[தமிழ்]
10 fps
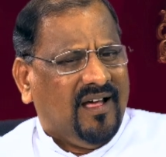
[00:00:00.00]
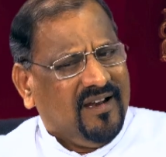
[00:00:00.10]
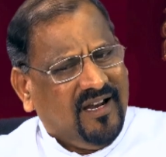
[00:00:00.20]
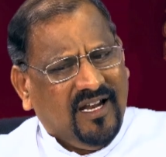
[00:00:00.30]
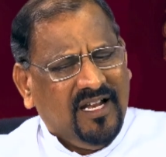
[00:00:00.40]

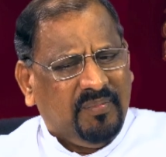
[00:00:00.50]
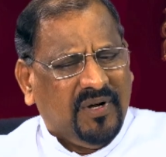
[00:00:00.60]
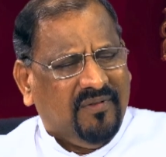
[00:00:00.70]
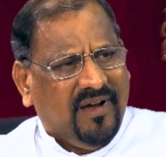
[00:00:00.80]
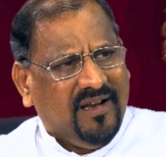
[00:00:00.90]
அதனால் என்ன
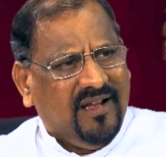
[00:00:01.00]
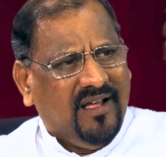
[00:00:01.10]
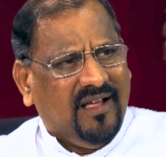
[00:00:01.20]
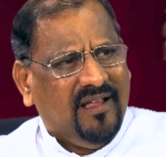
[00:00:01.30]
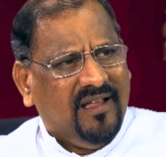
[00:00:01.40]

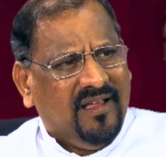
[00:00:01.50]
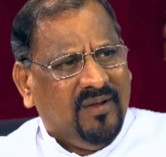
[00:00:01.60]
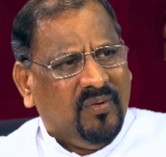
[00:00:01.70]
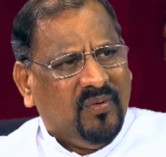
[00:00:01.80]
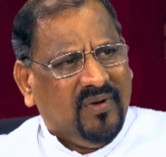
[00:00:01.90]
பண்ணுவாங்கன்னா
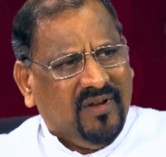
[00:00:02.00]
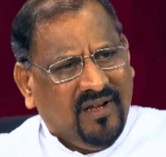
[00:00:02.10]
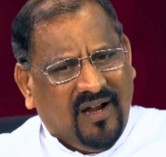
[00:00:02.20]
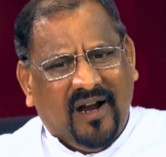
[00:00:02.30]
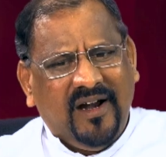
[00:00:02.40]
ஒரு
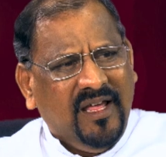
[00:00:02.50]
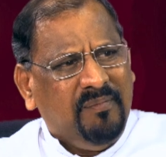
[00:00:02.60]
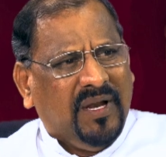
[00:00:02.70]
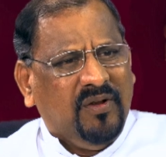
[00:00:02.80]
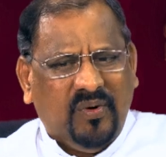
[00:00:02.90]
ஆடை
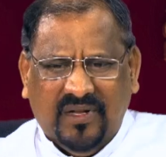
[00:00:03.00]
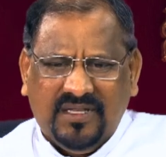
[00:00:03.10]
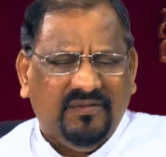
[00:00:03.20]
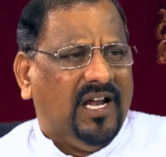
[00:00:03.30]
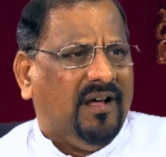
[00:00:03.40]
பலி
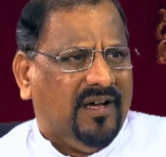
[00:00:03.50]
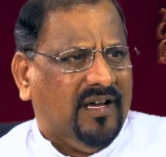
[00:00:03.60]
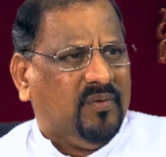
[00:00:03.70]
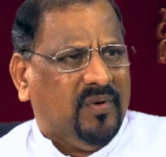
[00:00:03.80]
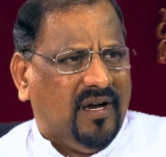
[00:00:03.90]
கொடுத்து
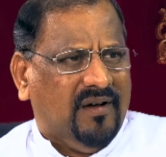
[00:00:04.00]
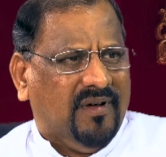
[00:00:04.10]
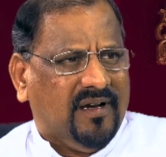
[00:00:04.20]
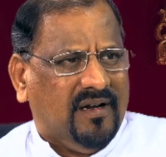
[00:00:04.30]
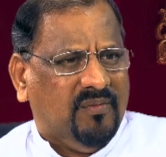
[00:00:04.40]
விழாவாக
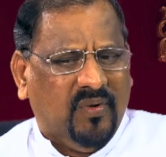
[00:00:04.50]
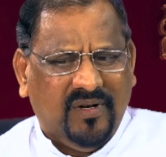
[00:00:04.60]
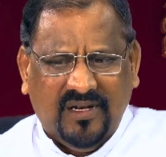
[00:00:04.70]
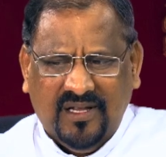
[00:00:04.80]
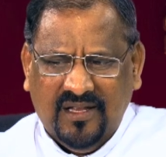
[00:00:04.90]
கொண்டாடுவார்கள்
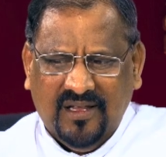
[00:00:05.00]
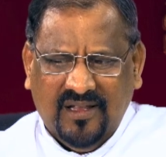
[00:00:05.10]
ஒன்று